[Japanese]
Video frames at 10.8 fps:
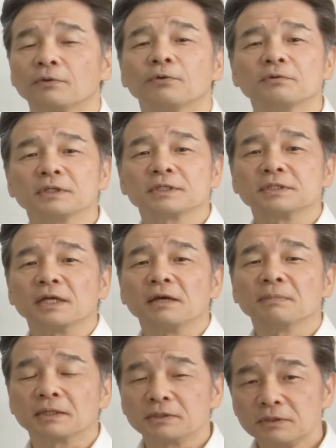これはですね、
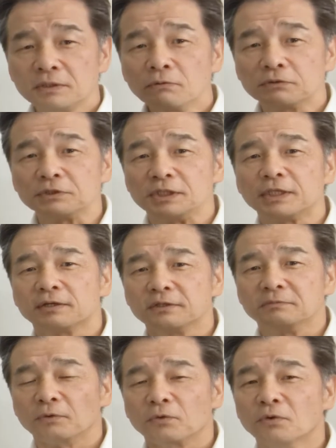まあ、よく似て
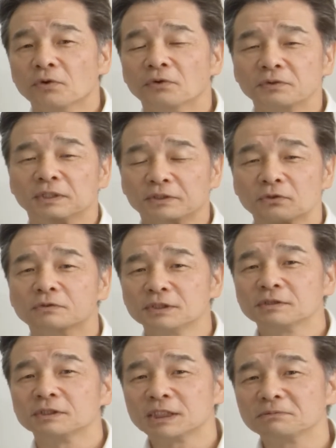るものでそのう
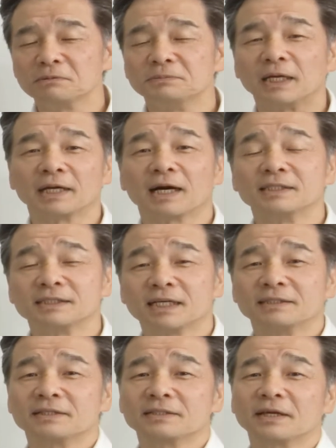ちの一部みたいな感じな
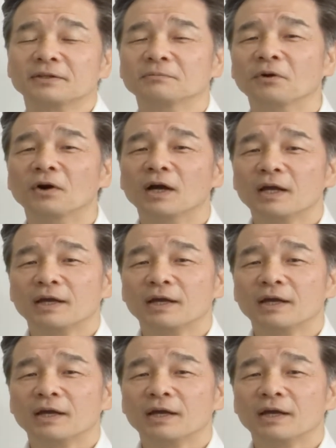んですけれども